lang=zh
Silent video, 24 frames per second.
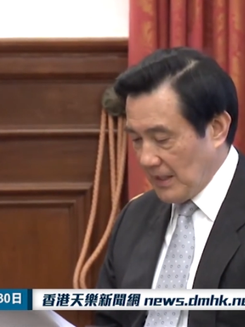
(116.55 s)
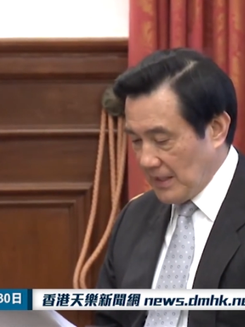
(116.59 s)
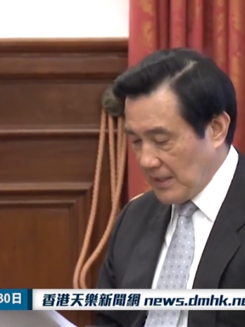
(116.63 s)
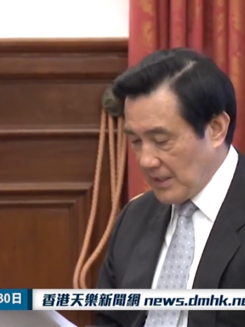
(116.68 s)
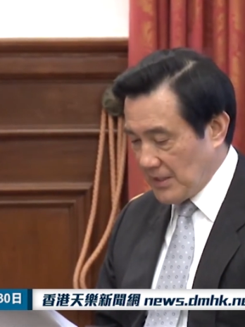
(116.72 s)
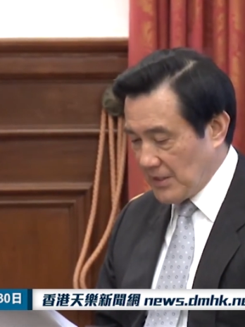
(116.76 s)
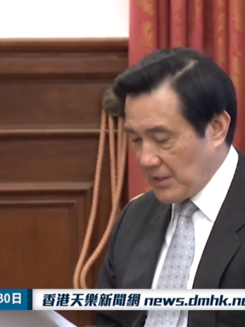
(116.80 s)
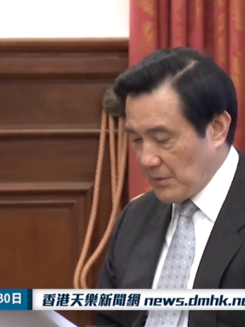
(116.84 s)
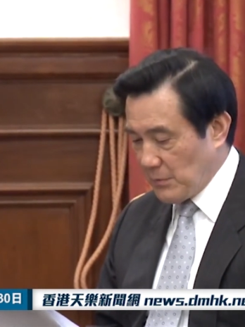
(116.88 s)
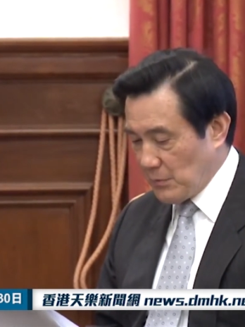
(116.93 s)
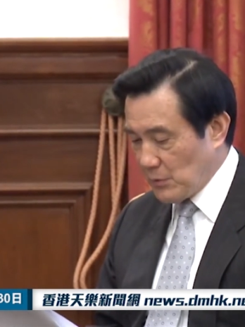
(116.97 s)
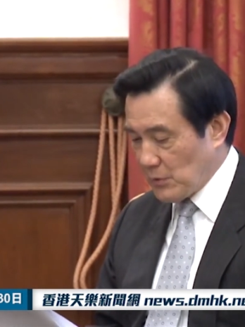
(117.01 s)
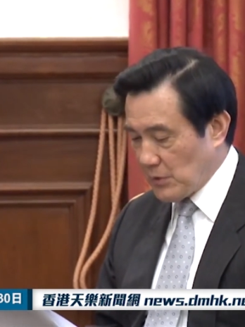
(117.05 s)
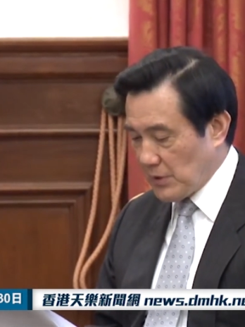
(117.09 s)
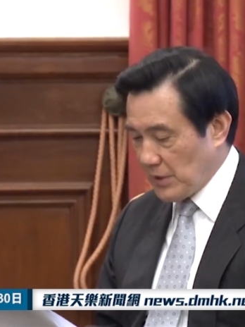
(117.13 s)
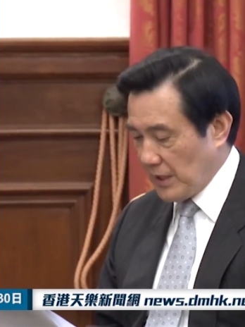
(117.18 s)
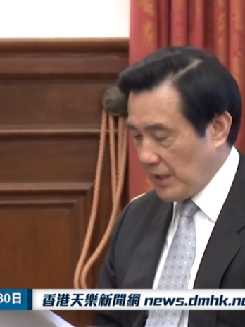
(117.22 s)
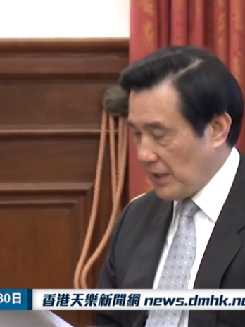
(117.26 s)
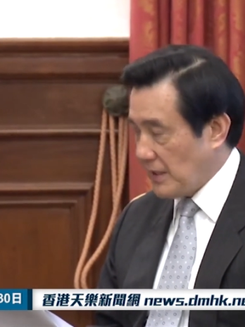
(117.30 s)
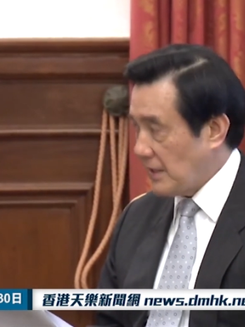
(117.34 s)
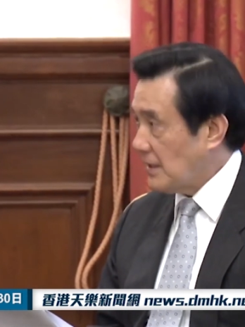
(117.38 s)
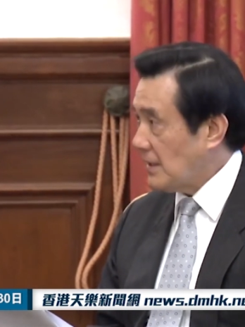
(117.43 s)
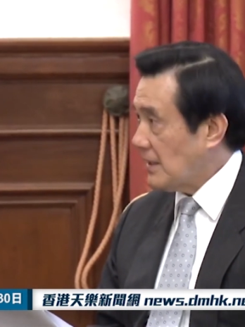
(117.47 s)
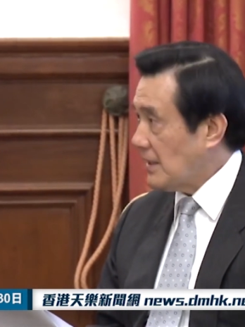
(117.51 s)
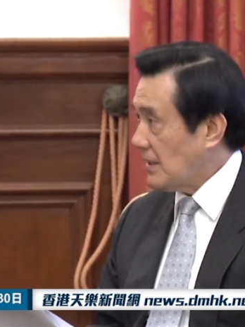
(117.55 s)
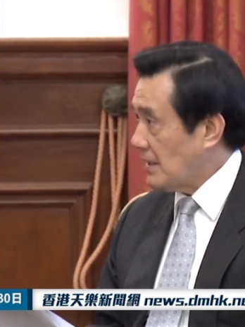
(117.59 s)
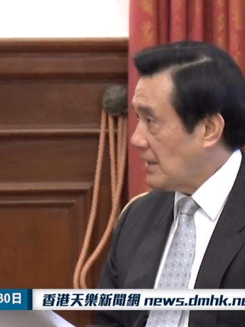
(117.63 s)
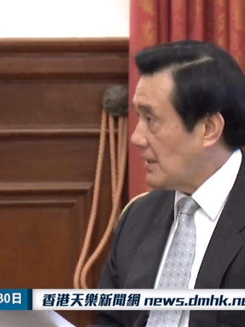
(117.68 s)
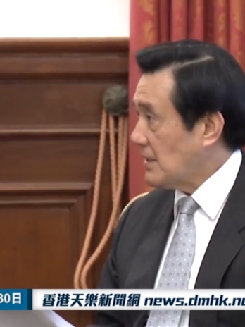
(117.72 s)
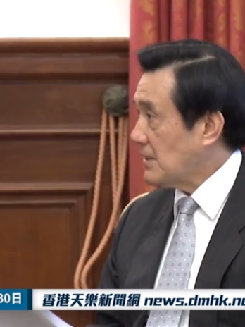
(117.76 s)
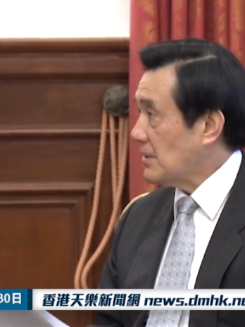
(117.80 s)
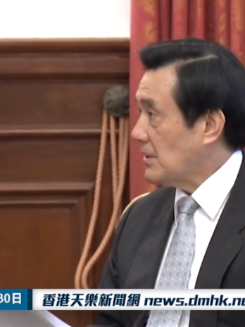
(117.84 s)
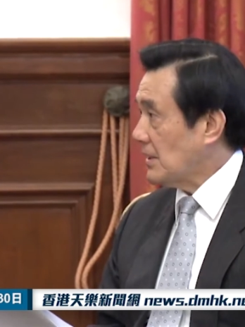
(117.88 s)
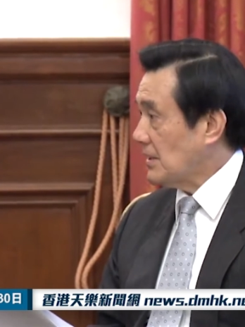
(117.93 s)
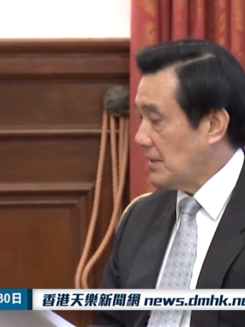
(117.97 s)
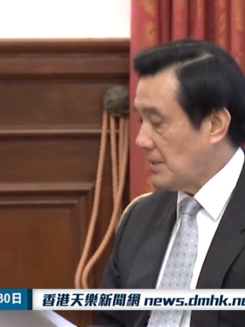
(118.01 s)
以及目前
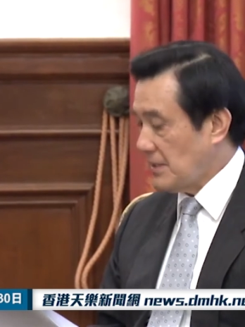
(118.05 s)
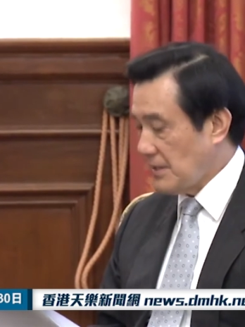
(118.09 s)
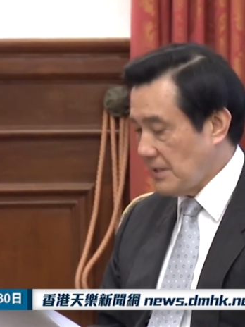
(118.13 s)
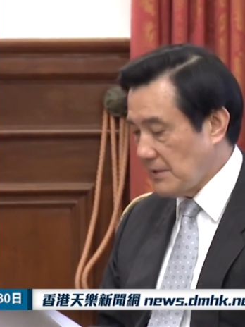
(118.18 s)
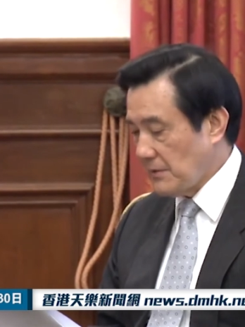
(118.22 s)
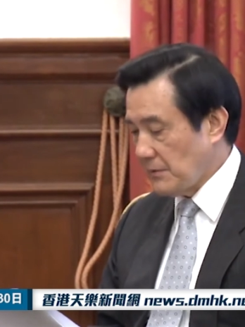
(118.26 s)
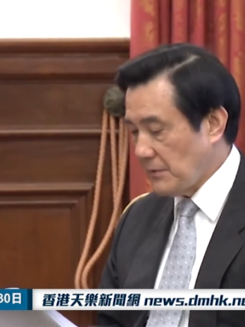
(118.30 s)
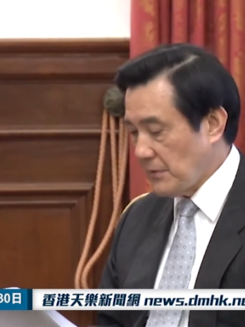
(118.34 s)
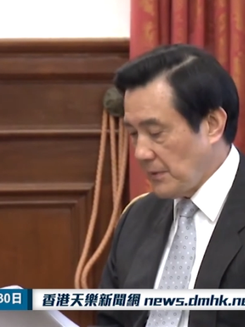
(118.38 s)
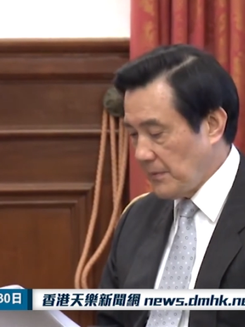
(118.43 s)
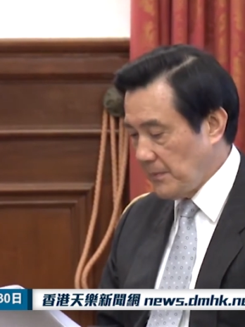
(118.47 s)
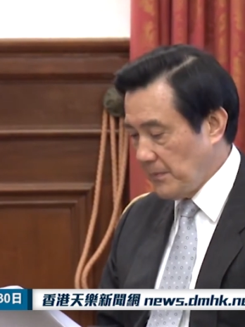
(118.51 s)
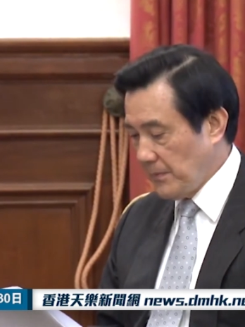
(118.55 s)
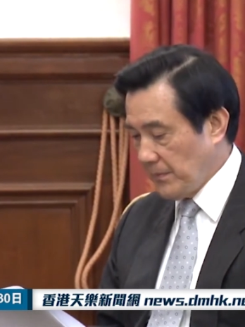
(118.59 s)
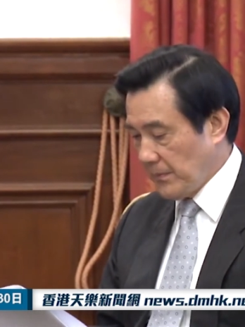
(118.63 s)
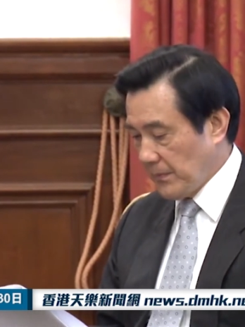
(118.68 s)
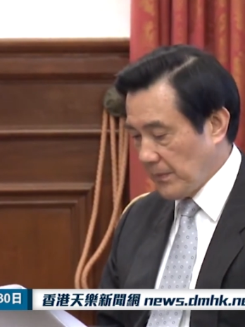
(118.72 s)
和谐的气氛，